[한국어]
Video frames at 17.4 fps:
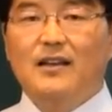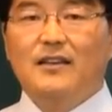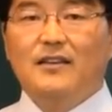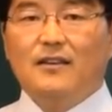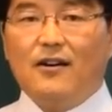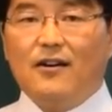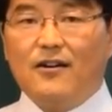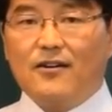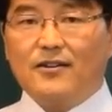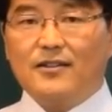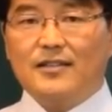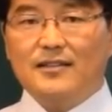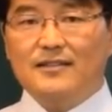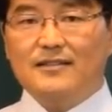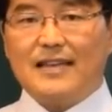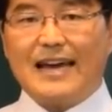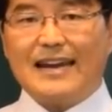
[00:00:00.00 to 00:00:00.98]
여러
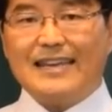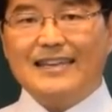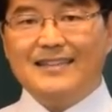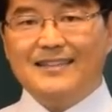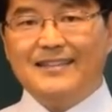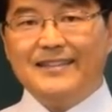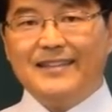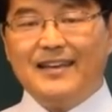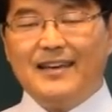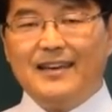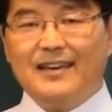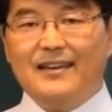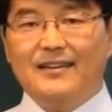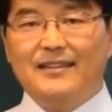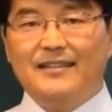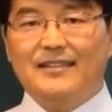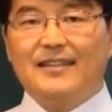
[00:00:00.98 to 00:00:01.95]
신살이
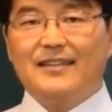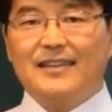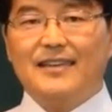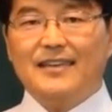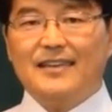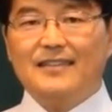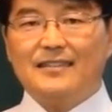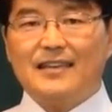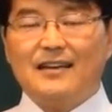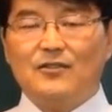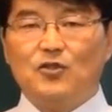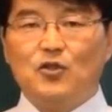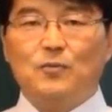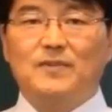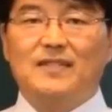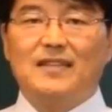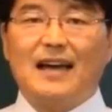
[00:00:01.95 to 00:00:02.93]
있는데 특히 이 살이
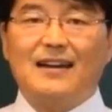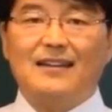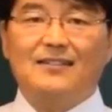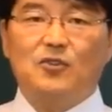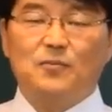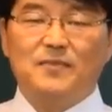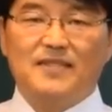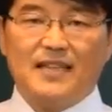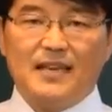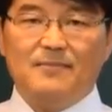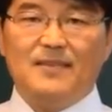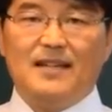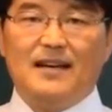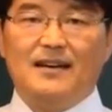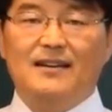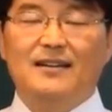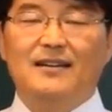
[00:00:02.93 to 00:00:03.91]
좀 살이 좀
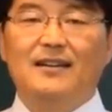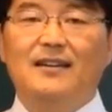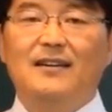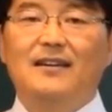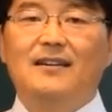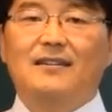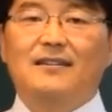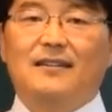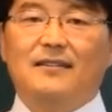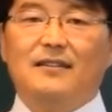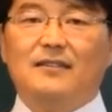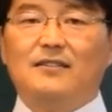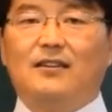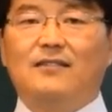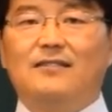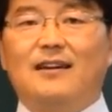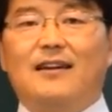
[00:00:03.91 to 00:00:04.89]
셉니다. 그래서
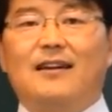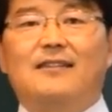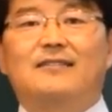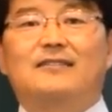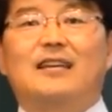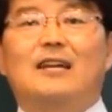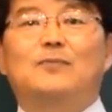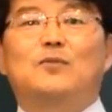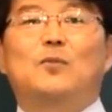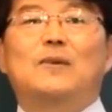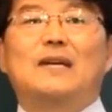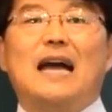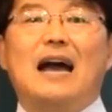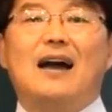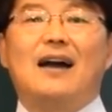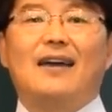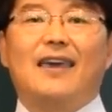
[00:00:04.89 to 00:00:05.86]
전달하는 사람이 좀
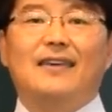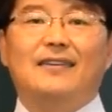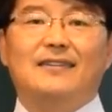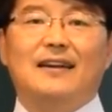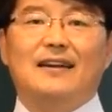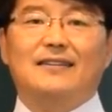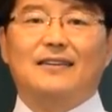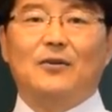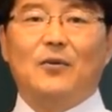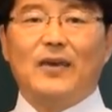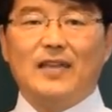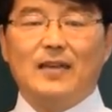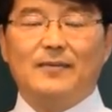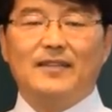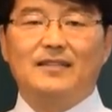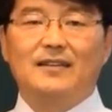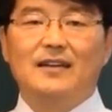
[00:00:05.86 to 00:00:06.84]
강하게 이야기해요.
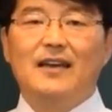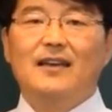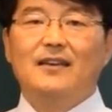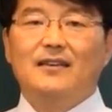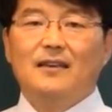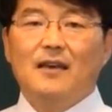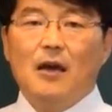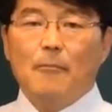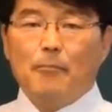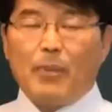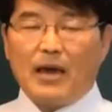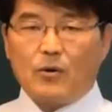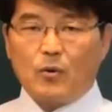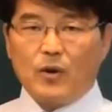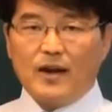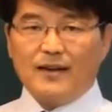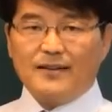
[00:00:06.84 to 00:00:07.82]
왜냐면
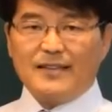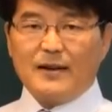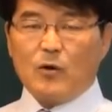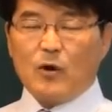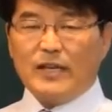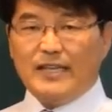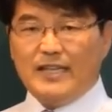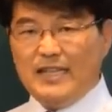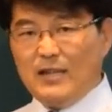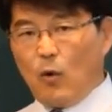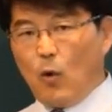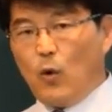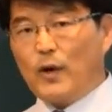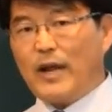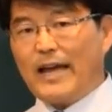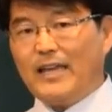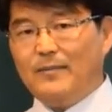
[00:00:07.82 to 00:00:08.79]
백호라은흰
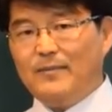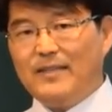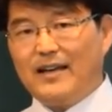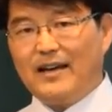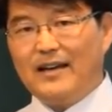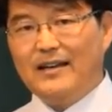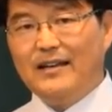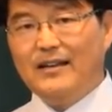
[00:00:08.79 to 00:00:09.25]
호랑이입니다.